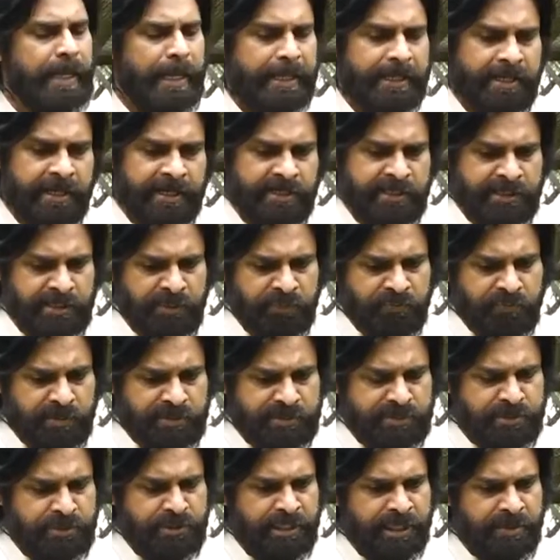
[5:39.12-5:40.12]
అలాంటిది
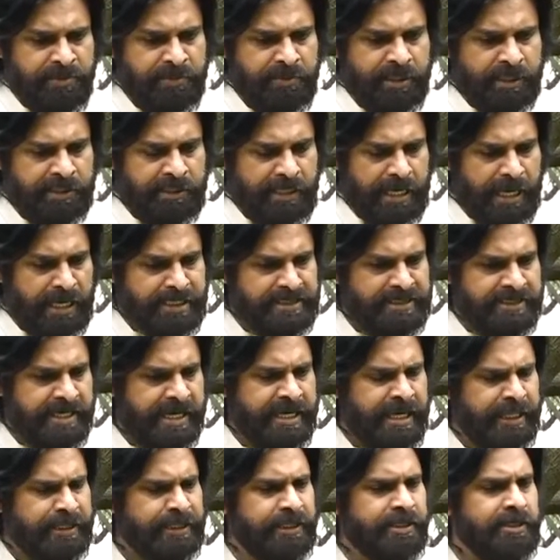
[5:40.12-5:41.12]
ఫస్ట్ టైం ఆ
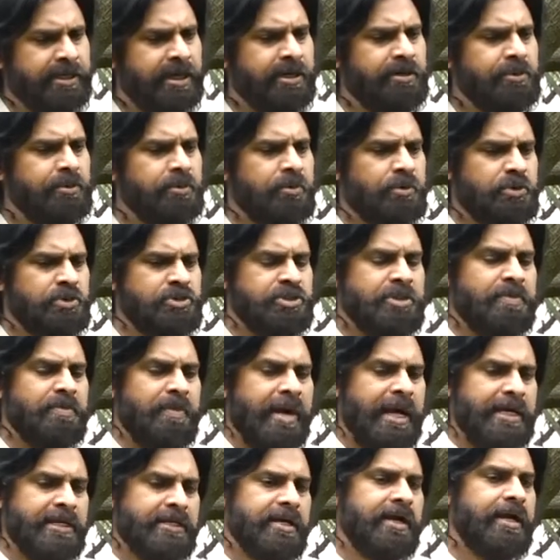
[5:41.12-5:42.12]
స్థాయి అధికారు వచ్చి
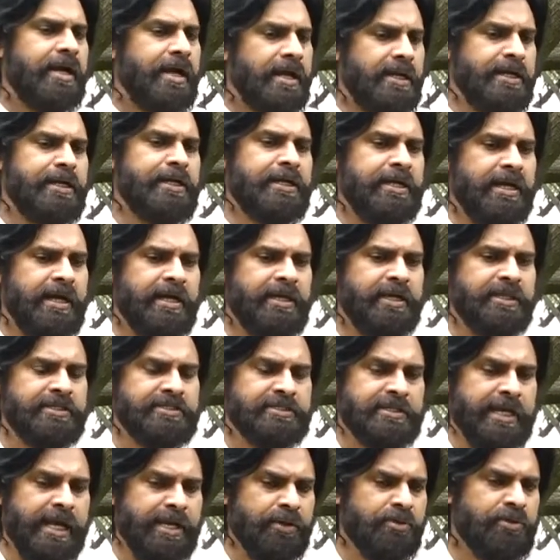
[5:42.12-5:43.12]
మాట్లాడాలి అనే
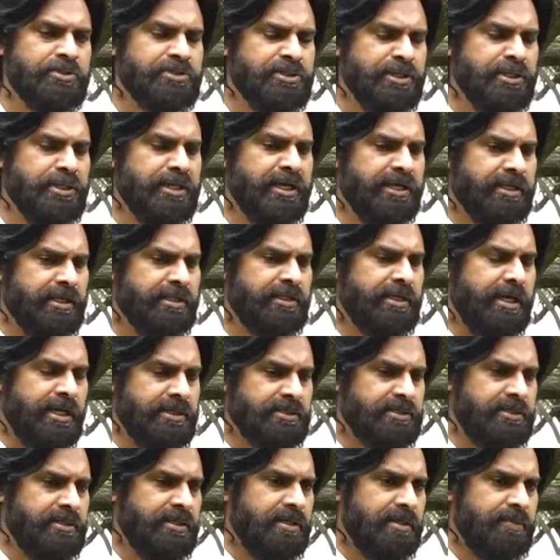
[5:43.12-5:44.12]
స్థాయికి వచ్చింది అంటే
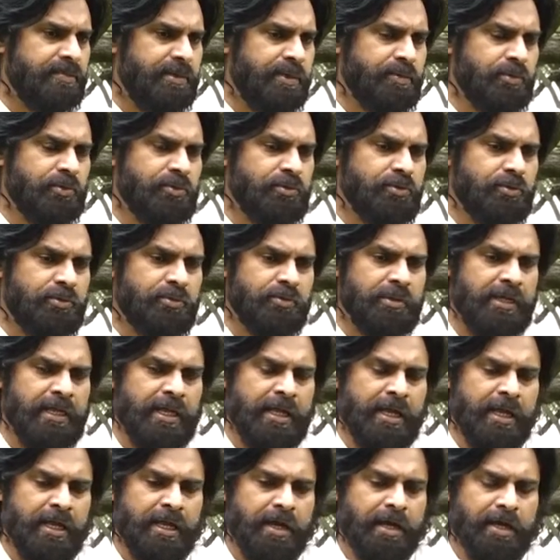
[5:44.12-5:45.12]
రాష్ట్ర ప్రభుత్వం
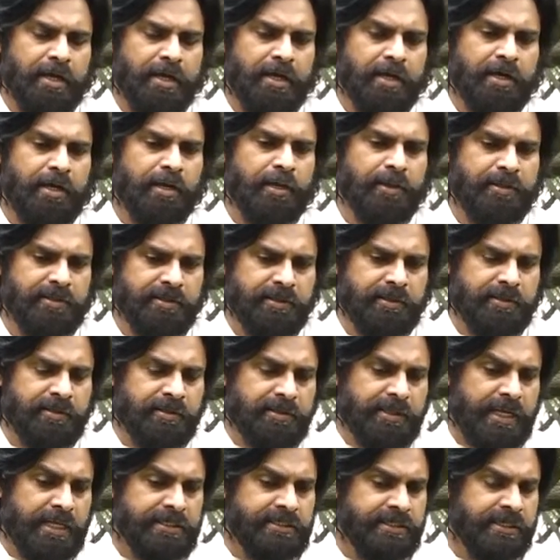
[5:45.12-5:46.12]
ఈ
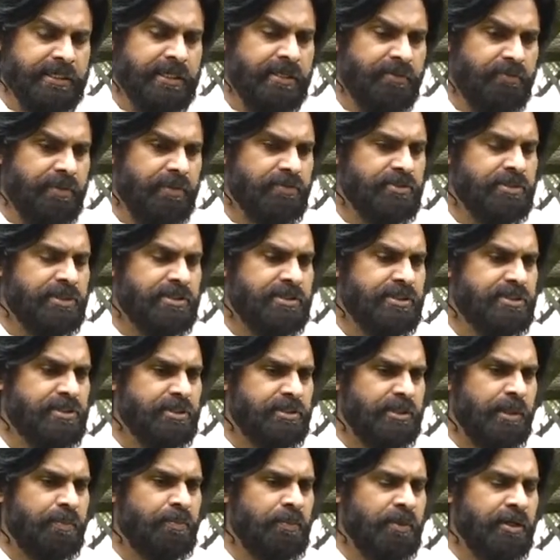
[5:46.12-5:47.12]
రాజకీయ వ్యవస్థ చేసే
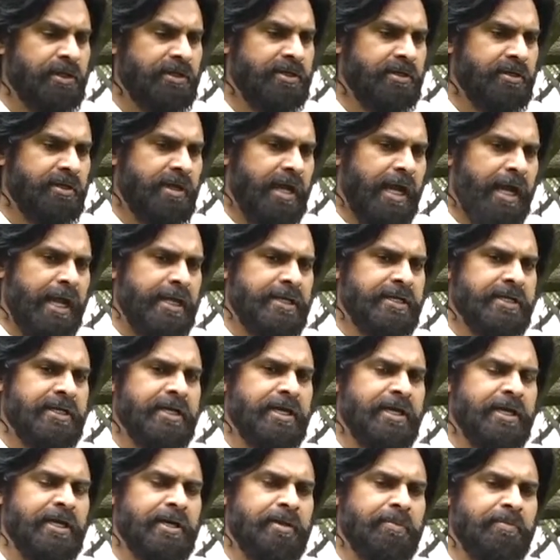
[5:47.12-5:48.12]
తప్పులకి ఆయన
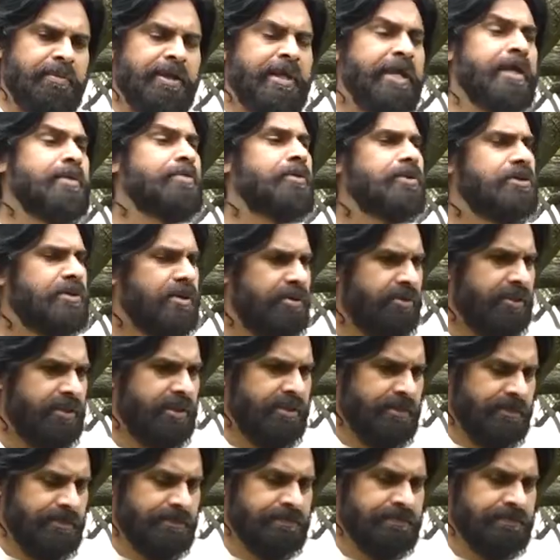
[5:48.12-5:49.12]
బలైపోతా ఉన్నారు